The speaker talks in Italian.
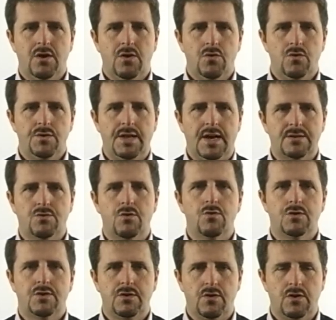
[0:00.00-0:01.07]
una
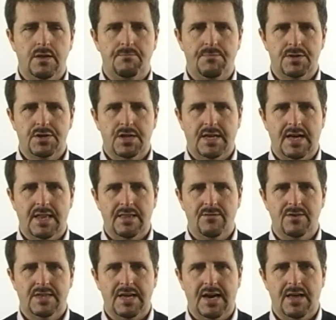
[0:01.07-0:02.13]
soluzione per cercare di
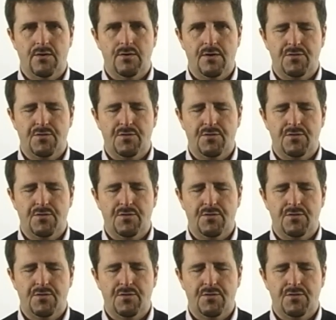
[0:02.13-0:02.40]
evitare una